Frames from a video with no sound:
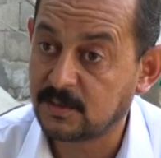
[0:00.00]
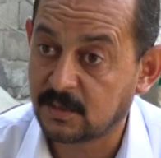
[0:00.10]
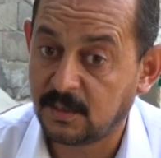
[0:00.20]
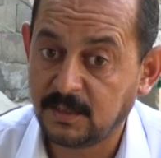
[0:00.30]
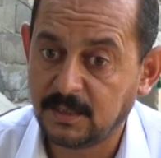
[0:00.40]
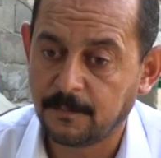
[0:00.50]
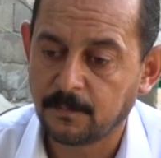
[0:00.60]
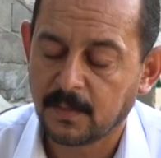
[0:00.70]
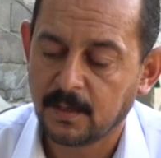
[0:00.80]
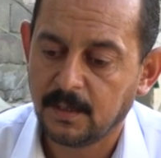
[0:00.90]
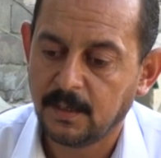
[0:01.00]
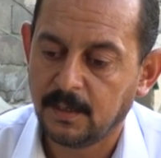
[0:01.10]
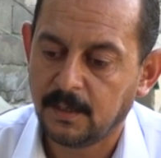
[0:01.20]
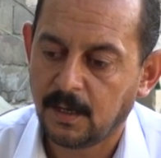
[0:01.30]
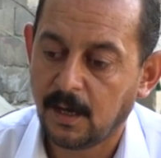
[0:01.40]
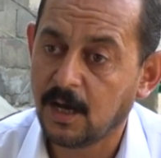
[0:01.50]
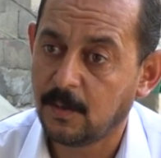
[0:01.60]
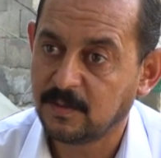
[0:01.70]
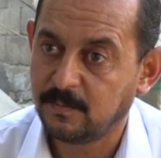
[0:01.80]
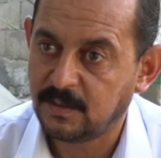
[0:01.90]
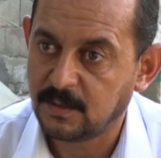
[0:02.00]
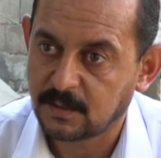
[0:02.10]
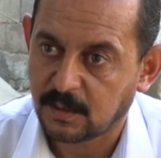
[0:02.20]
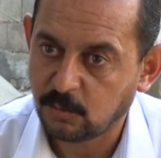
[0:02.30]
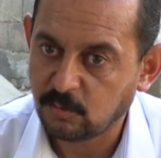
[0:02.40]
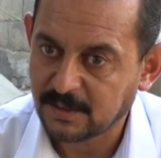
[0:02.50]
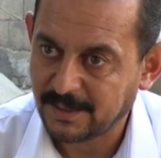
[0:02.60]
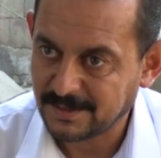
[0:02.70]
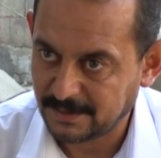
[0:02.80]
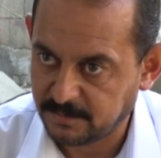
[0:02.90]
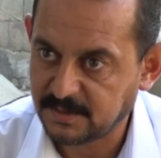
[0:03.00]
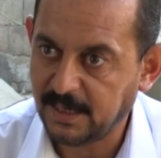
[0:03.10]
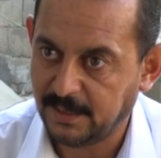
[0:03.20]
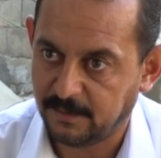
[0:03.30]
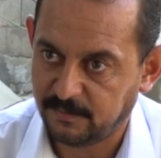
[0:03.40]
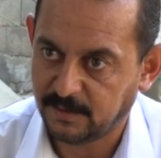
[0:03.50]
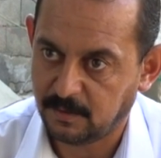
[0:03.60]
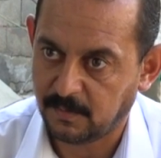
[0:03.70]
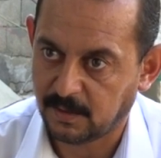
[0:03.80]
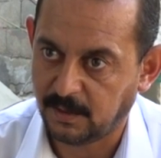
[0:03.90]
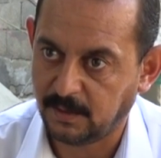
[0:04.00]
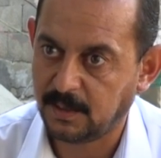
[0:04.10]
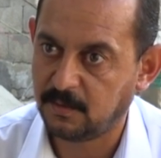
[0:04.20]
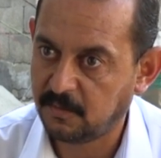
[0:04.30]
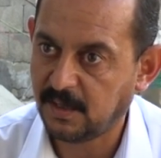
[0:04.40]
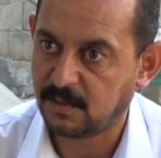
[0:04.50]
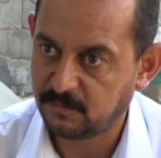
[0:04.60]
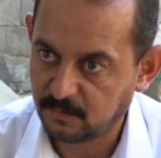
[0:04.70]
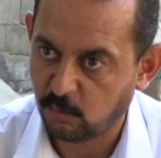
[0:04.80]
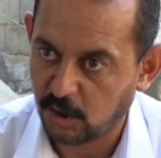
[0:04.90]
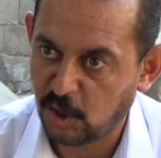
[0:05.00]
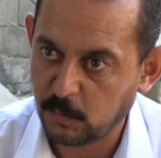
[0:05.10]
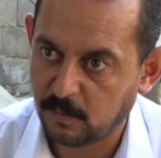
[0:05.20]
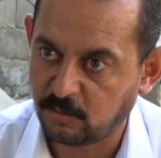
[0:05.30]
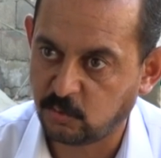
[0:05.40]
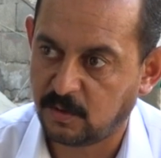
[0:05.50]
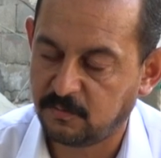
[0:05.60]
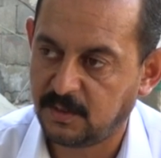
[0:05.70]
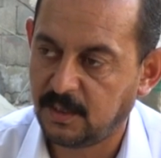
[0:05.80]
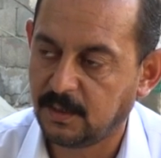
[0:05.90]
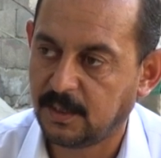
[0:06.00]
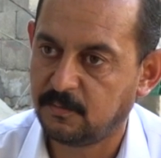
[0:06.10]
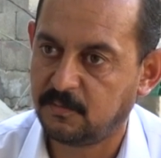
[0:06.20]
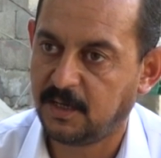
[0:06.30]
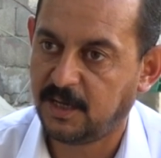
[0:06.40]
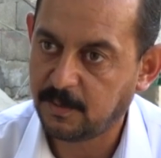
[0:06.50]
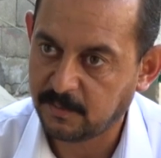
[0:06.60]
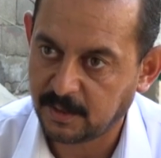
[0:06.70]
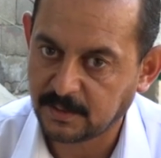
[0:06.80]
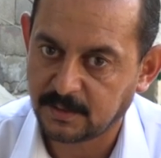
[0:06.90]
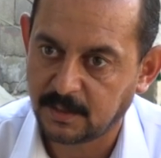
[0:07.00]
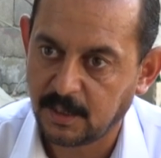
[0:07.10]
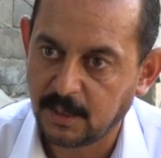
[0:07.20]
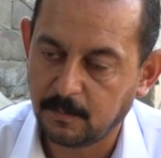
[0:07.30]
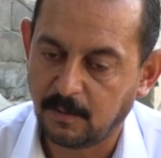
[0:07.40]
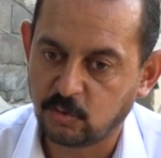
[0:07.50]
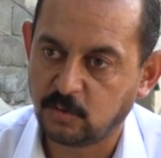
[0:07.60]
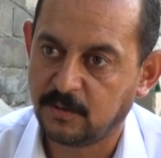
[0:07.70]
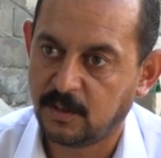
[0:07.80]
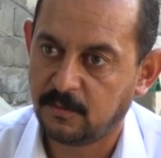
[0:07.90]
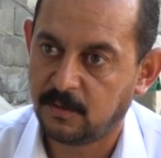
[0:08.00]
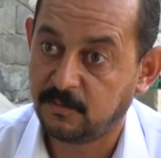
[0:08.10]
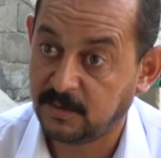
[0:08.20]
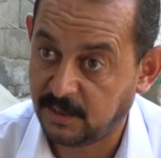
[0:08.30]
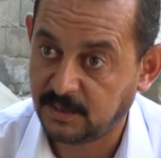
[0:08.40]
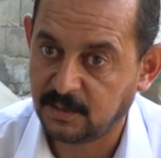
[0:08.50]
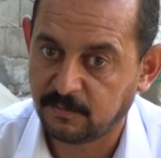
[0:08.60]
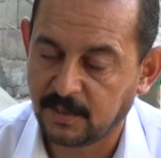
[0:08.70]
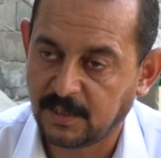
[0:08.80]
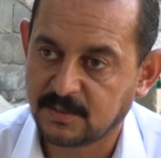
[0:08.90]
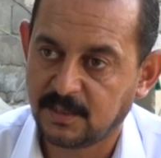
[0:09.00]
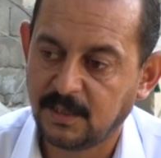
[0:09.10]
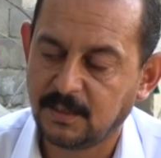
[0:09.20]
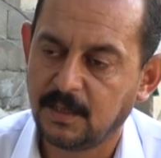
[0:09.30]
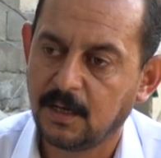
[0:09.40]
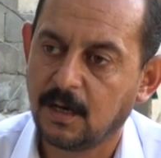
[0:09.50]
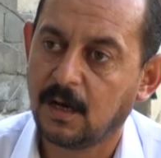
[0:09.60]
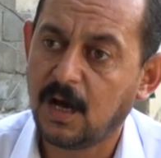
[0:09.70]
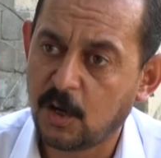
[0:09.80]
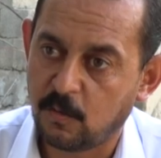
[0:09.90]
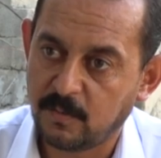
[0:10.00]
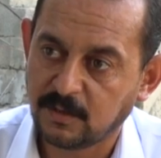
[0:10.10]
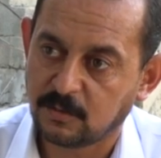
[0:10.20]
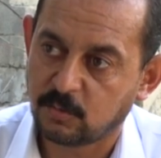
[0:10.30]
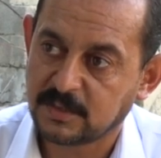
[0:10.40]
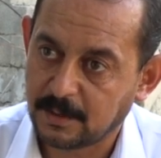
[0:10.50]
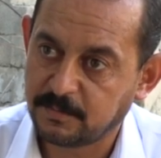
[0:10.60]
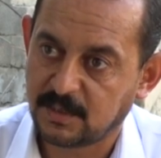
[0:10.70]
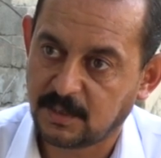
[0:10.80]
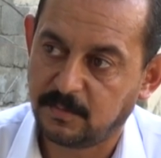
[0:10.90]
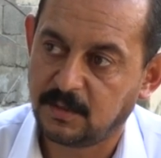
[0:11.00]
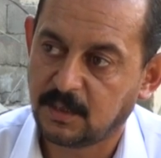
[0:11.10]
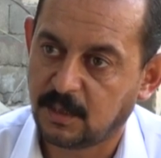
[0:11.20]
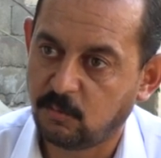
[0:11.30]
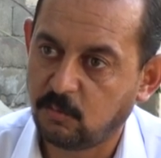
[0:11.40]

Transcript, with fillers: الإسرائيلية آه، عاقبت مدينة خان يونس على استبسالها في هذه المرحلة كان فعلا في مقاومة موجودة فيها كان في حامية موجودة فدائية في اللحظة هذه قاومت واستبسلت مدينة خان